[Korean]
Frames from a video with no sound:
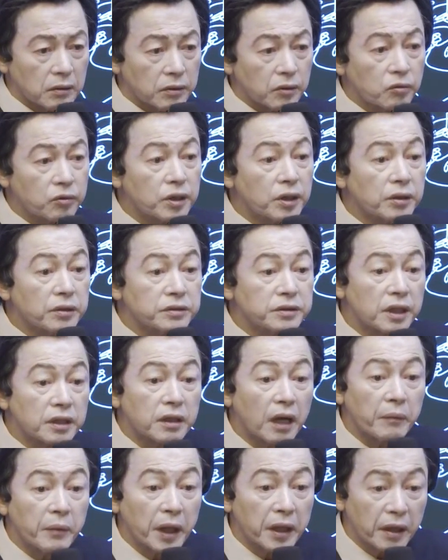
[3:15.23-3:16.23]
그 우리 경제에
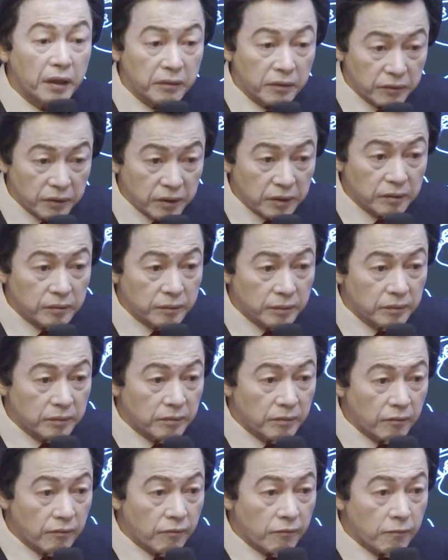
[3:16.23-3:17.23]
다 망하는 거야.
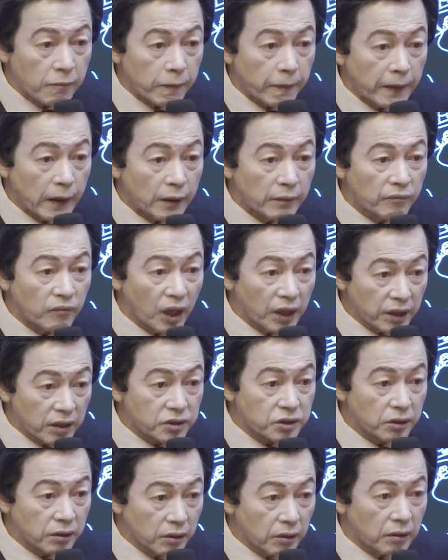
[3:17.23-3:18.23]
네.
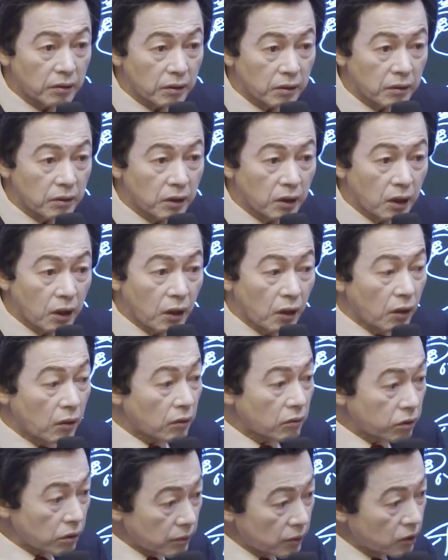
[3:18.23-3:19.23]
망했죠?
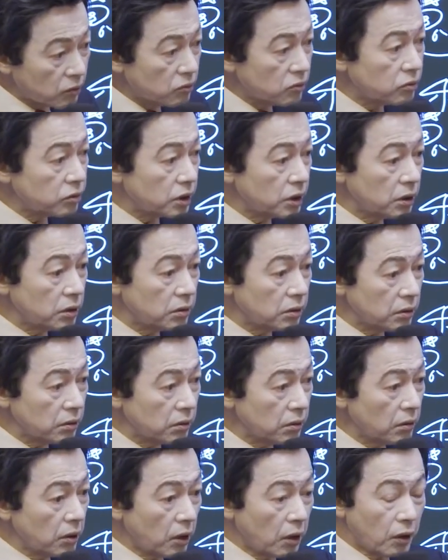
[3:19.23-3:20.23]
네. 그러면
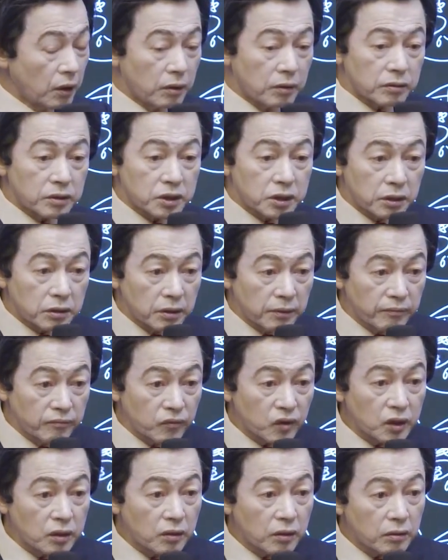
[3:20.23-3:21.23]
우리는
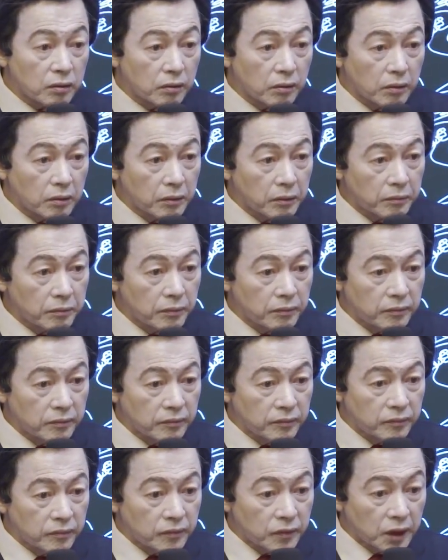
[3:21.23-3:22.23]
지금
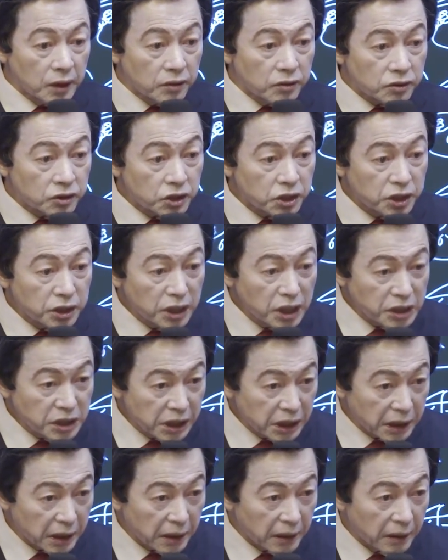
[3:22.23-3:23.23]

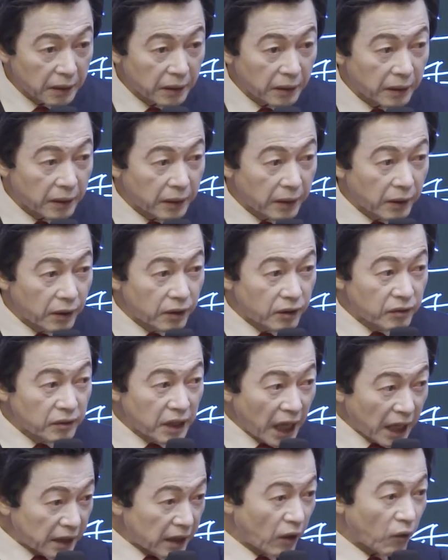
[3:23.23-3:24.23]
신인이
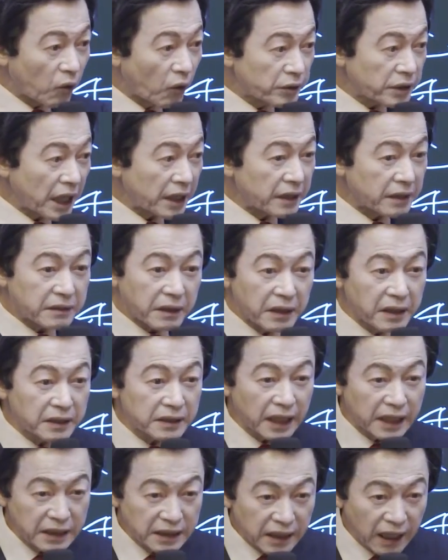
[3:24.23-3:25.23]
내놓은 공약이
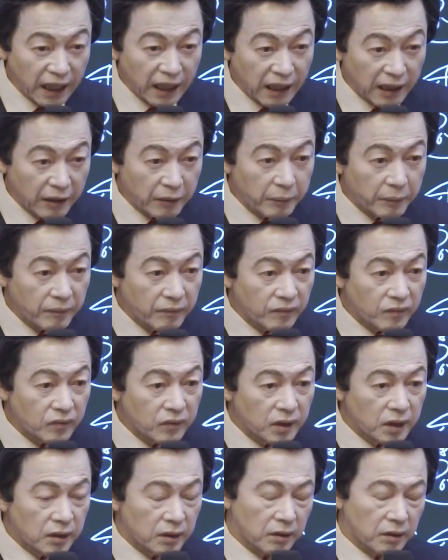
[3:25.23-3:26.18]
틀린 게 있나? 없어요.